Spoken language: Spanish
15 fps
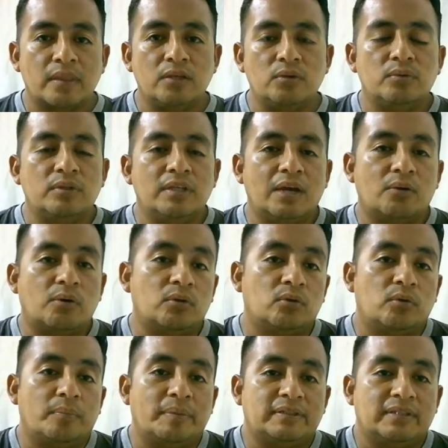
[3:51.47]
Y un día cuando
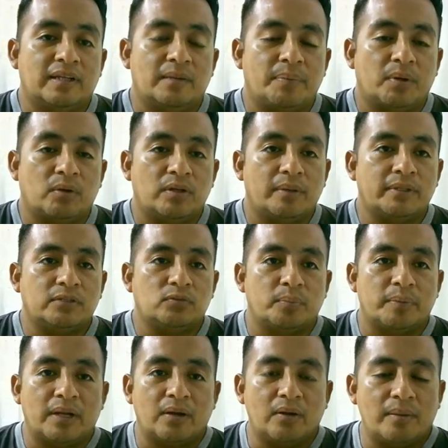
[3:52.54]
yo pensé que el perro ya había
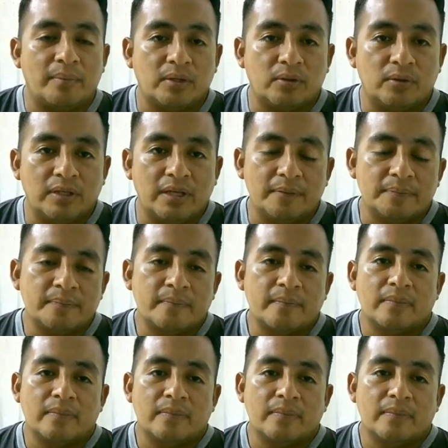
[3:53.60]
superado la mayoría,